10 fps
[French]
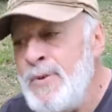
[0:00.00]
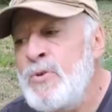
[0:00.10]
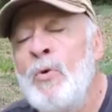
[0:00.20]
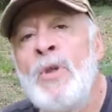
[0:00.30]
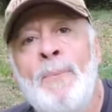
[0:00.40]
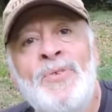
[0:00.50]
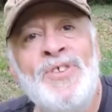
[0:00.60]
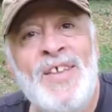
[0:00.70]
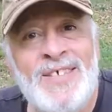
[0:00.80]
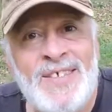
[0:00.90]
parce qu'on a un petit
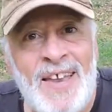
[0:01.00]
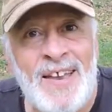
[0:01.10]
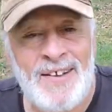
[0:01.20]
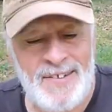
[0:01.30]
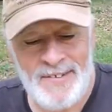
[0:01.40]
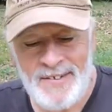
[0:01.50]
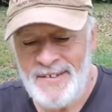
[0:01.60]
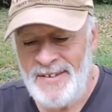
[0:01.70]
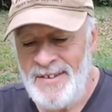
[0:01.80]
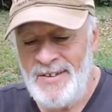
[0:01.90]
dessert.
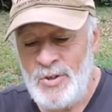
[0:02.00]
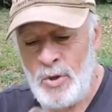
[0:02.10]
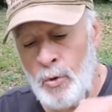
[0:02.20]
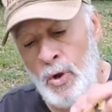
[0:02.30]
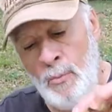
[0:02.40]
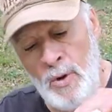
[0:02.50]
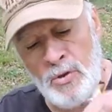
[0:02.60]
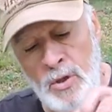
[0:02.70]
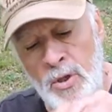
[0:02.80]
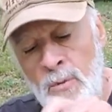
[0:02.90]
Jean-Noël et moi,
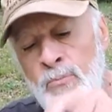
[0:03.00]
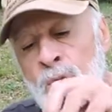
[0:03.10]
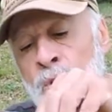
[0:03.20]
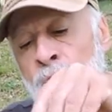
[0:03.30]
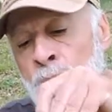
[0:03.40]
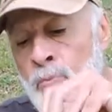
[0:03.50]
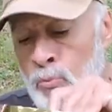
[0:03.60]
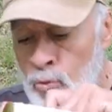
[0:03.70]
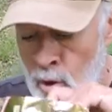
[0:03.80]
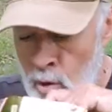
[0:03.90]
c'est des mini,
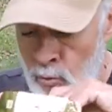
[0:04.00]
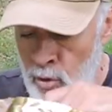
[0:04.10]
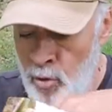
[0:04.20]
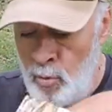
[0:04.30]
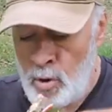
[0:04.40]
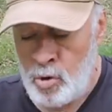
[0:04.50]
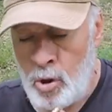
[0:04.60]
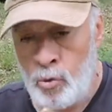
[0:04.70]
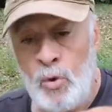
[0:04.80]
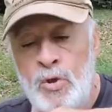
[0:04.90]
des mini
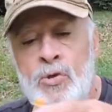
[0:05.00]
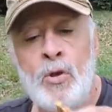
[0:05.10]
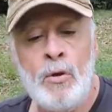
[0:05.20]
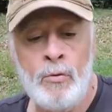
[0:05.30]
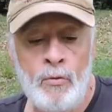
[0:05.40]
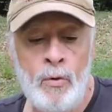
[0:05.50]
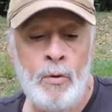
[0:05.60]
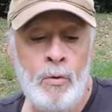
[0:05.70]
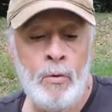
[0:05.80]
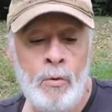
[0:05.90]
machins Twix là. Des
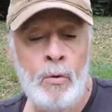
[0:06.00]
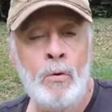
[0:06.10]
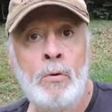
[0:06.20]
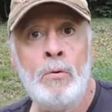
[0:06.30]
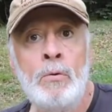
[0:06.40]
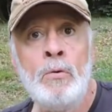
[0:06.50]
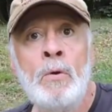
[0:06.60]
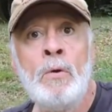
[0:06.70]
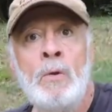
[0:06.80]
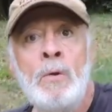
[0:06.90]
twists.
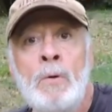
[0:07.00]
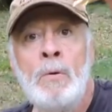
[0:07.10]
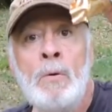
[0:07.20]
Le doigt